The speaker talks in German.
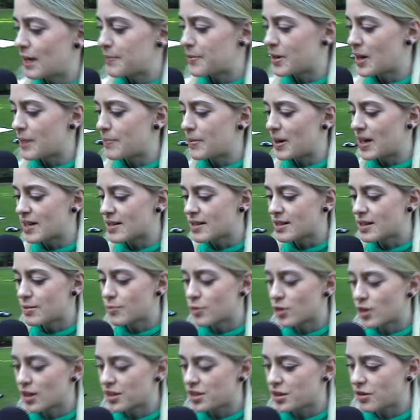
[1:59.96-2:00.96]
bei
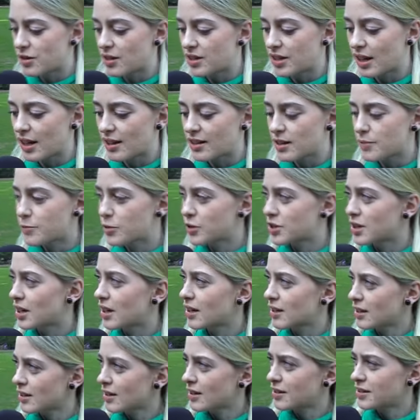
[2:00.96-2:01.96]
Basisdemokratie oder
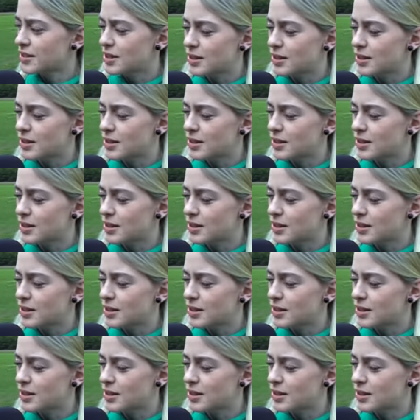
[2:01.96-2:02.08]
Direktdemokratie,